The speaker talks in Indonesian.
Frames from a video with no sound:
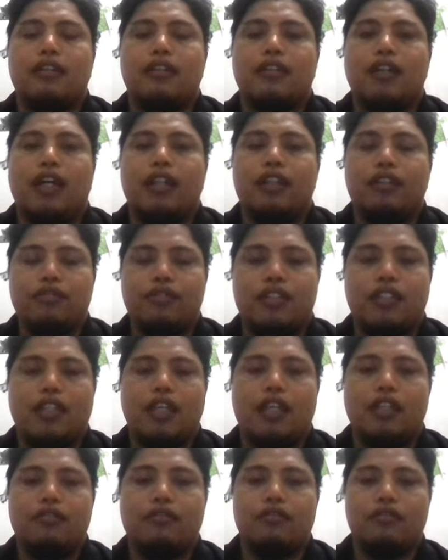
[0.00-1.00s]

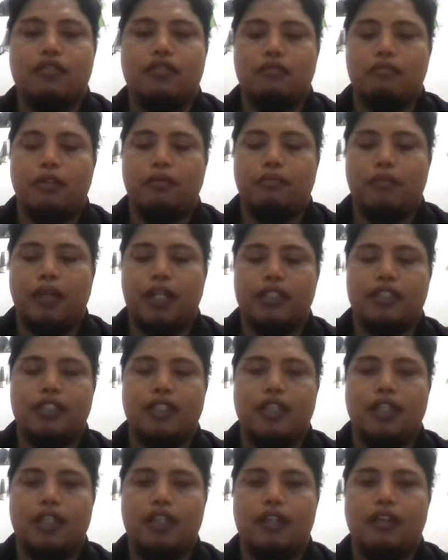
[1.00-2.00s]
antusias untuk
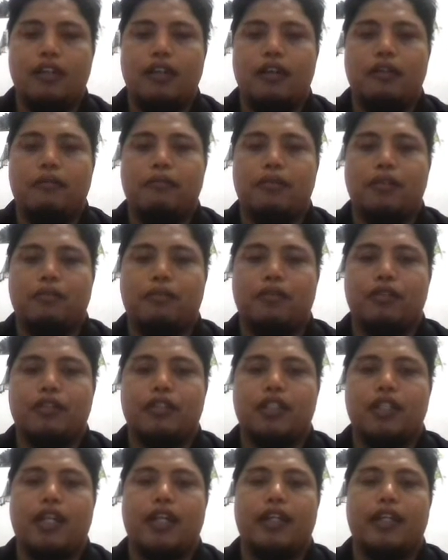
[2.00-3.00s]
membaca
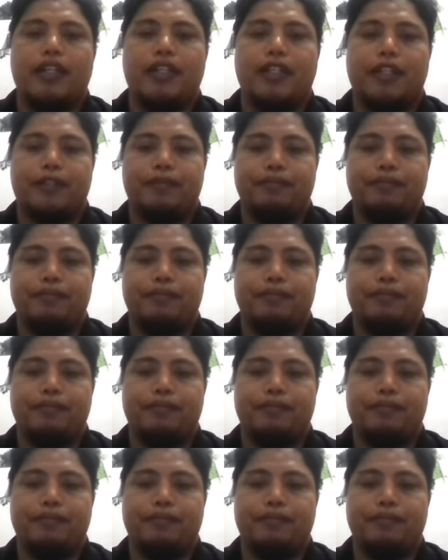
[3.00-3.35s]
proposal Anda.